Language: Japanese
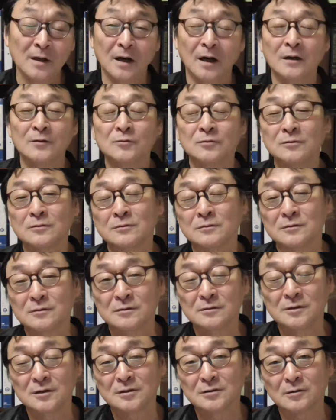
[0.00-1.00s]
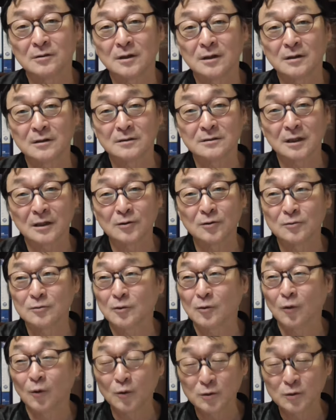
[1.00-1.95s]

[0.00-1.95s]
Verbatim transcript: あの、実は先ほど